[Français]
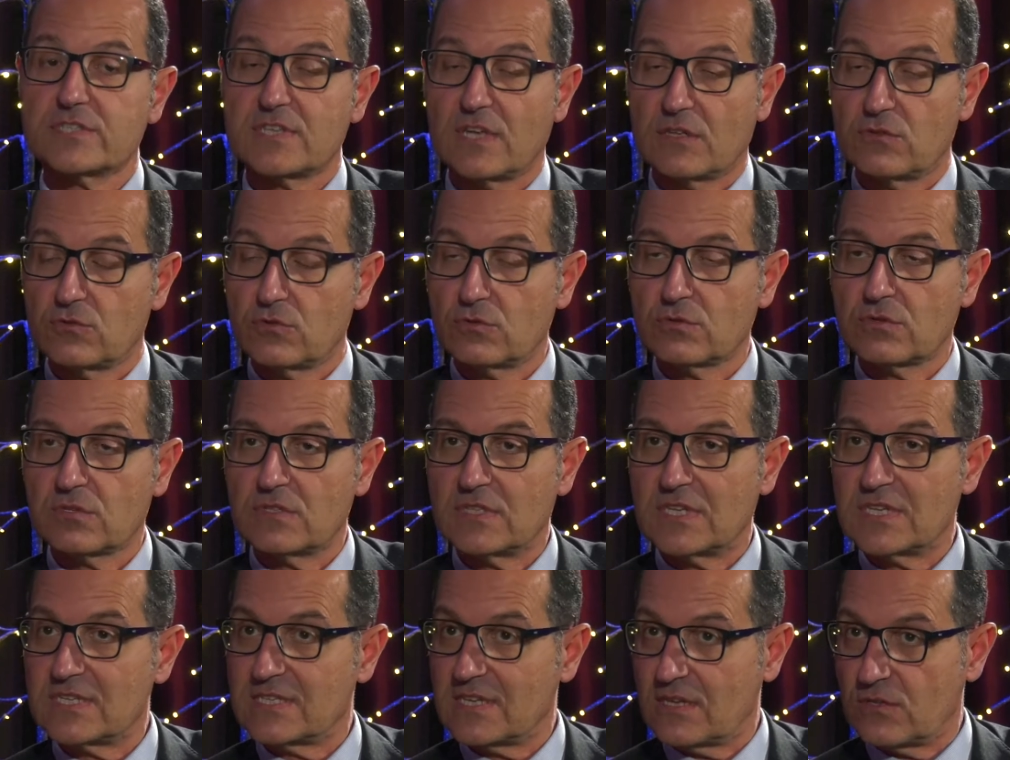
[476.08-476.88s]
sans doute
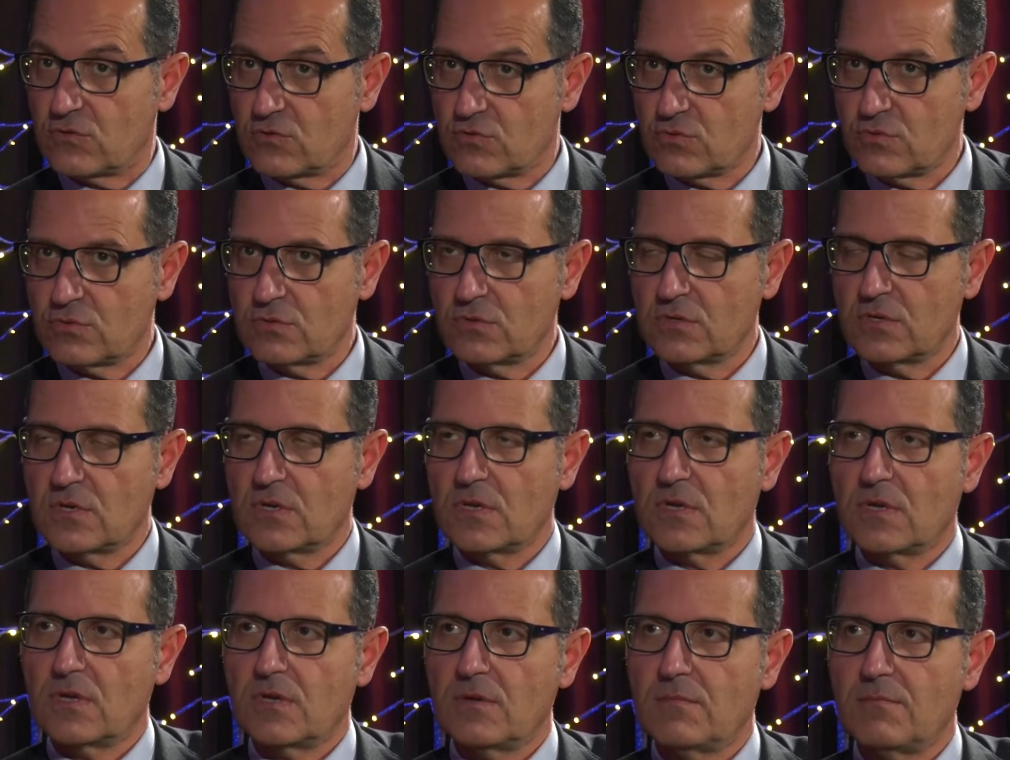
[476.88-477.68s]
des atouts,
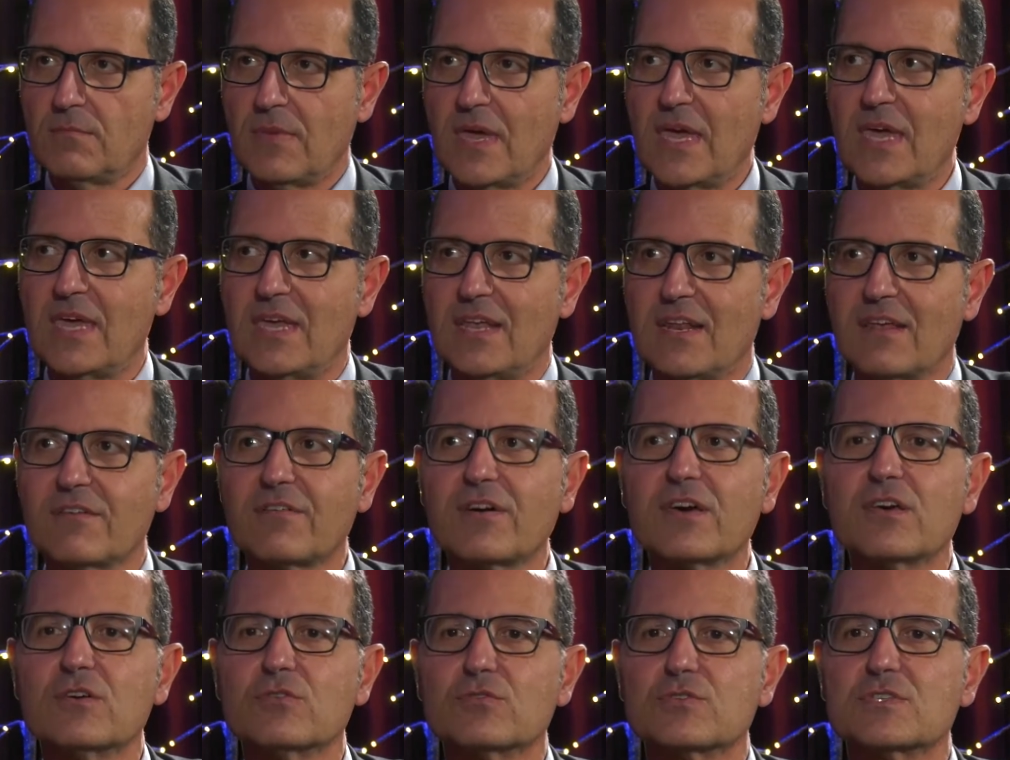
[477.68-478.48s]
mais il est
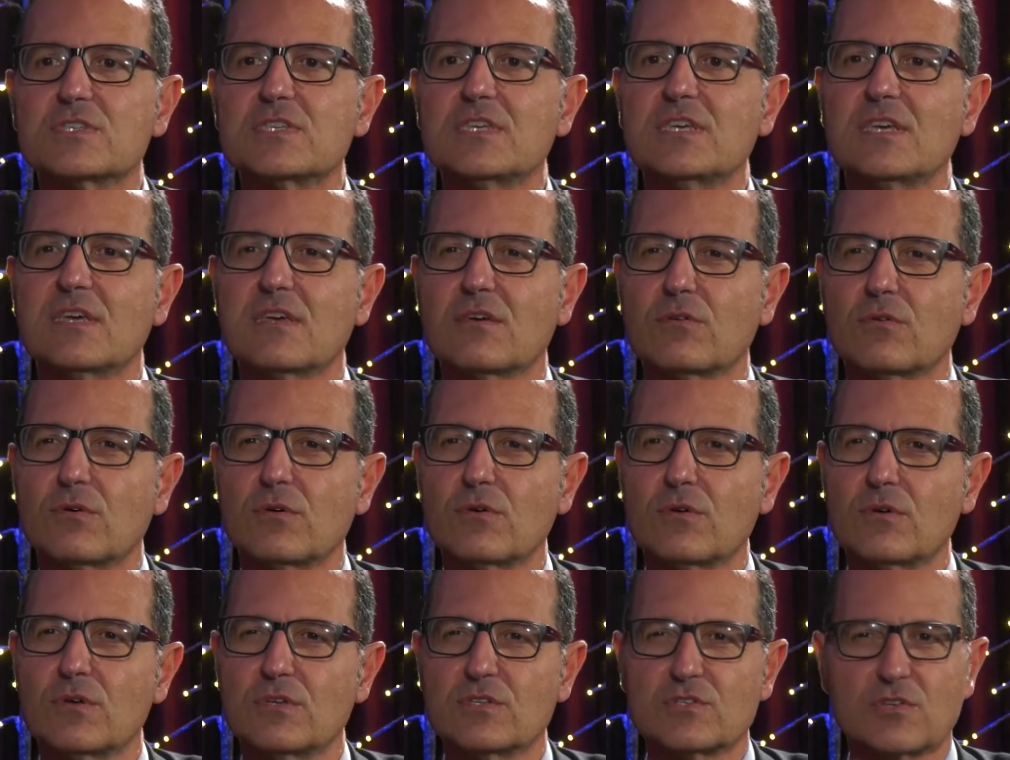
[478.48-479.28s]
vrai aussi qu'ils
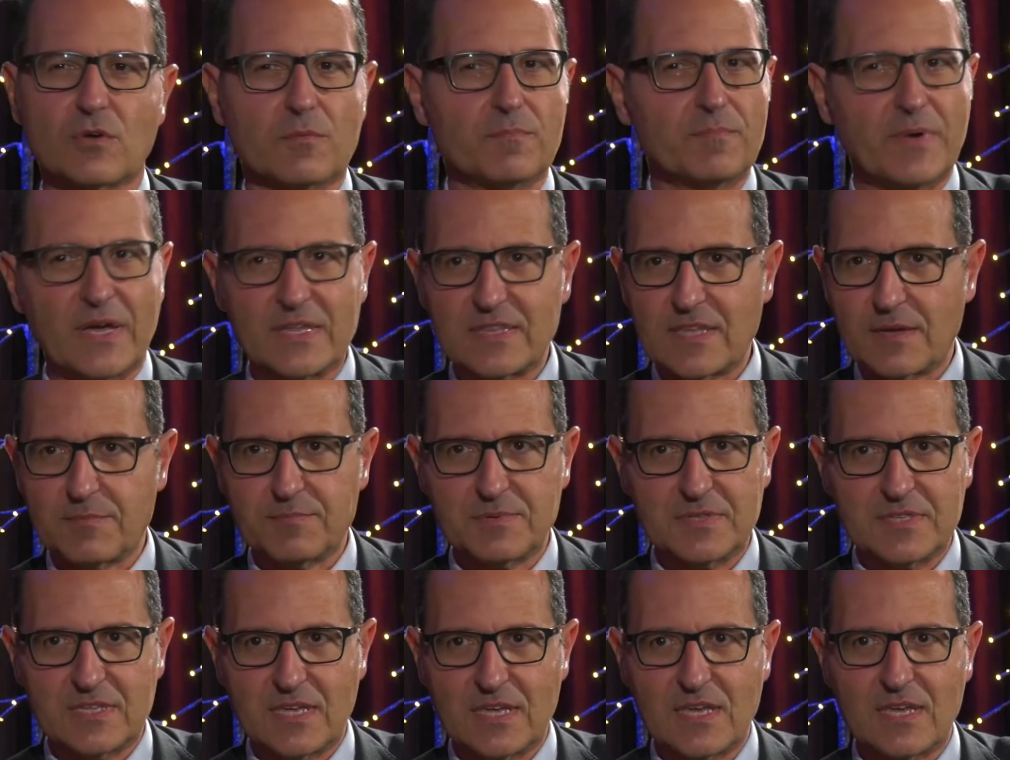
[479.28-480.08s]
ne sont pas
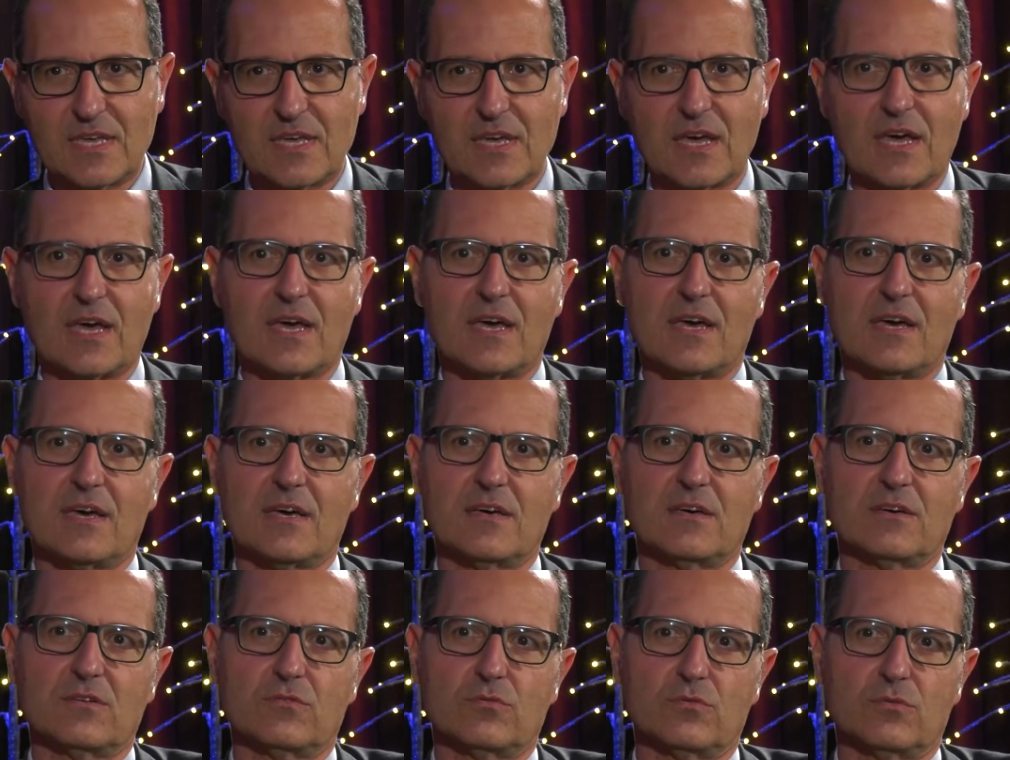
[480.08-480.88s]
adaptés
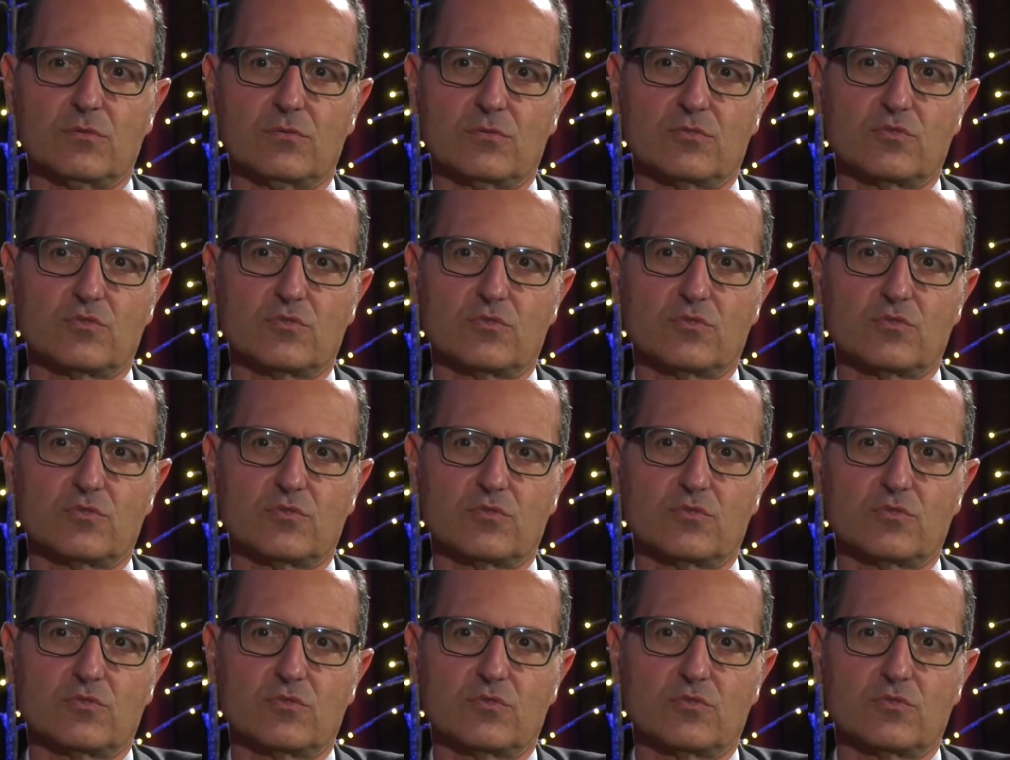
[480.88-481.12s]
au